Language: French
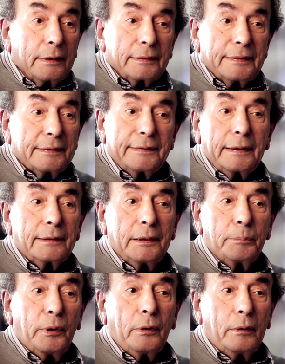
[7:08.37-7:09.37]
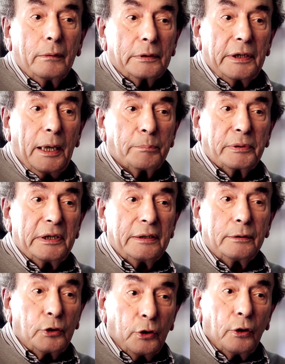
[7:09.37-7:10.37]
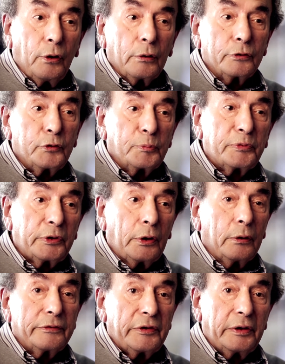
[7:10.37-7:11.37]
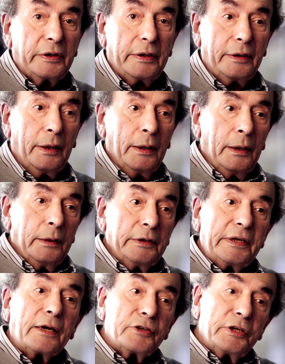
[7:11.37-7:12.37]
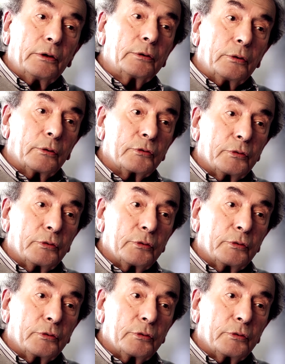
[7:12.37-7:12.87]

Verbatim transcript: Hein. C'est ça qui, prend, qui a pris corps, substance et qui, qui agit encore